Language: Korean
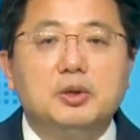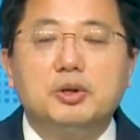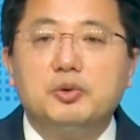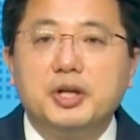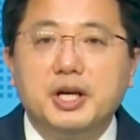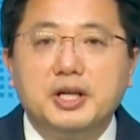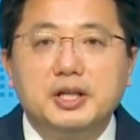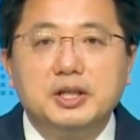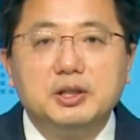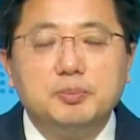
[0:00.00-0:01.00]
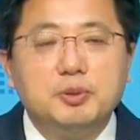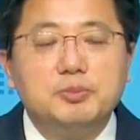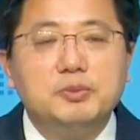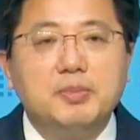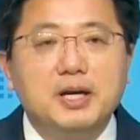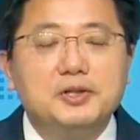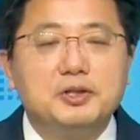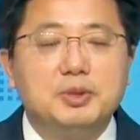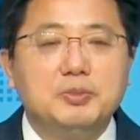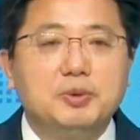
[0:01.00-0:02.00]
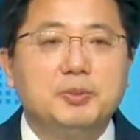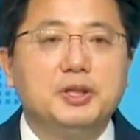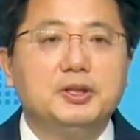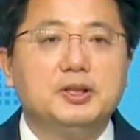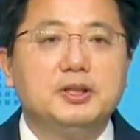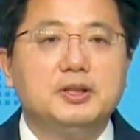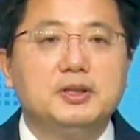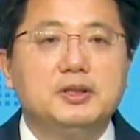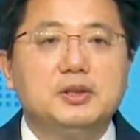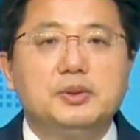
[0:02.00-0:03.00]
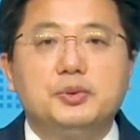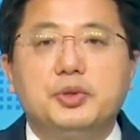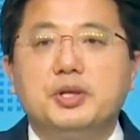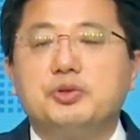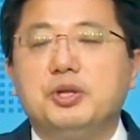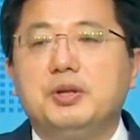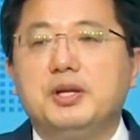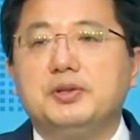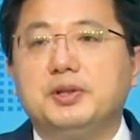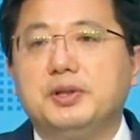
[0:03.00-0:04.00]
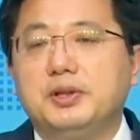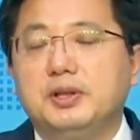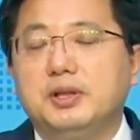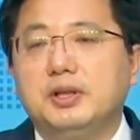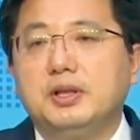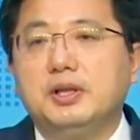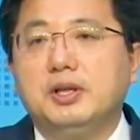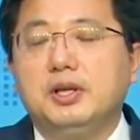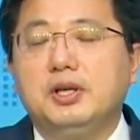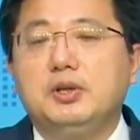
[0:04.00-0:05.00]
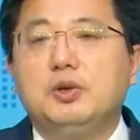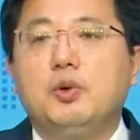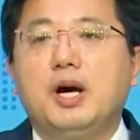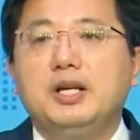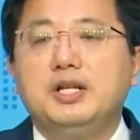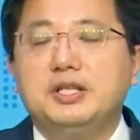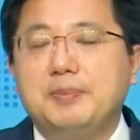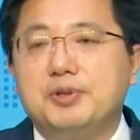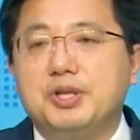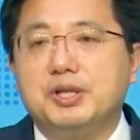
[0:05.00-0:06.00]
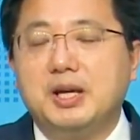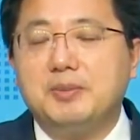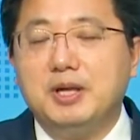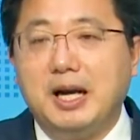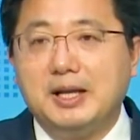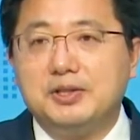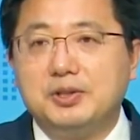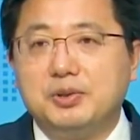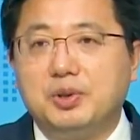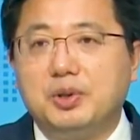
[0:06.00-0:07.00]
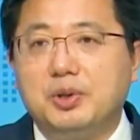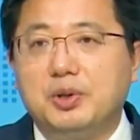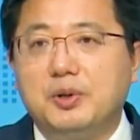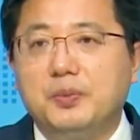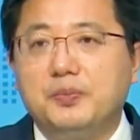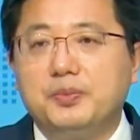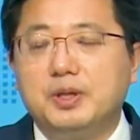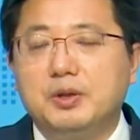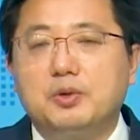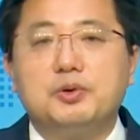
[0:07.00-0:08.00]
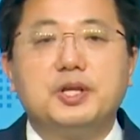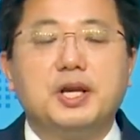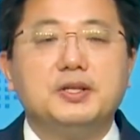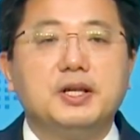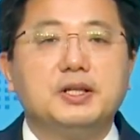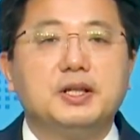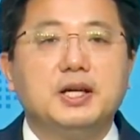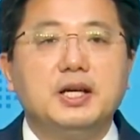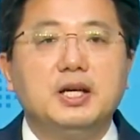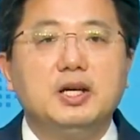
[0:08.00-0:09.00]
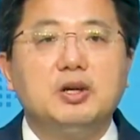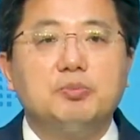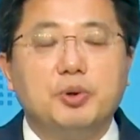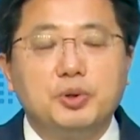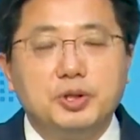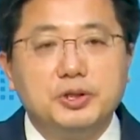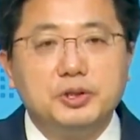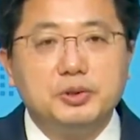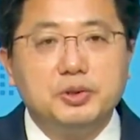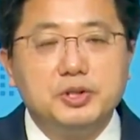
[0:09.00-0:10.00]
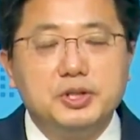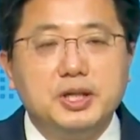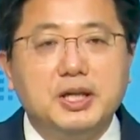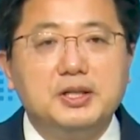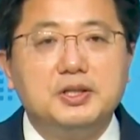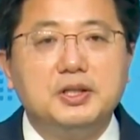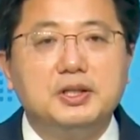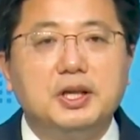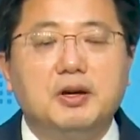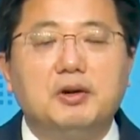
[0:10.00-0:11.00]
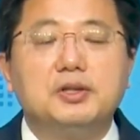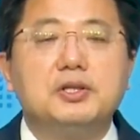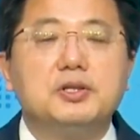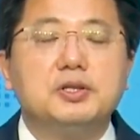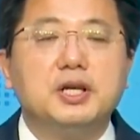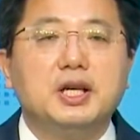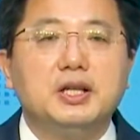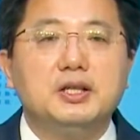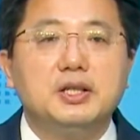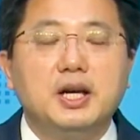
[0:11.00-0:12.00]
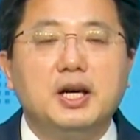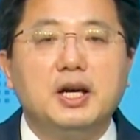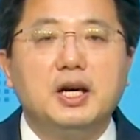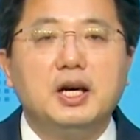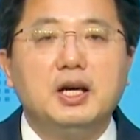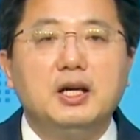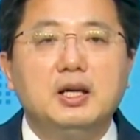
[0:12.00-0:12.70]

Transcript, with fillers: 오늘 우리가 읽은 본문 말씀을 보면 우리 예수님께서 이 요한이 잡히셨다함을 아시고 공생의 사역을 본격적으로 시작하시는데 어디서 시작했느냐?